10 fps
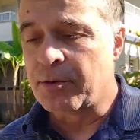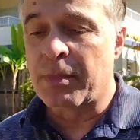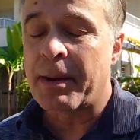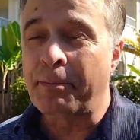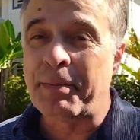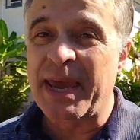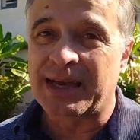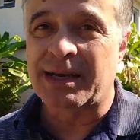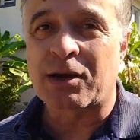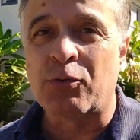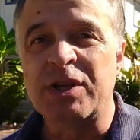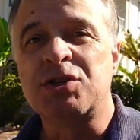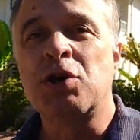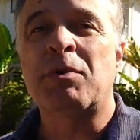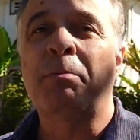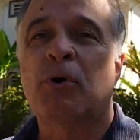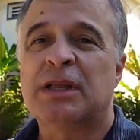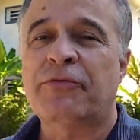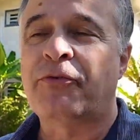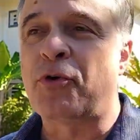Uma pena, a Quid deu uma
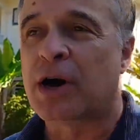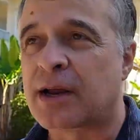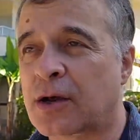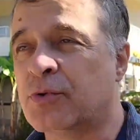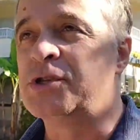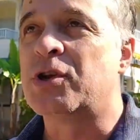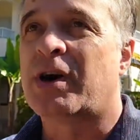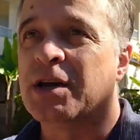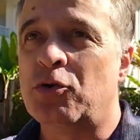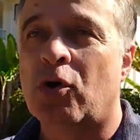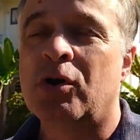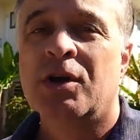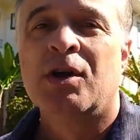bola fora, a Quid não, a Renault,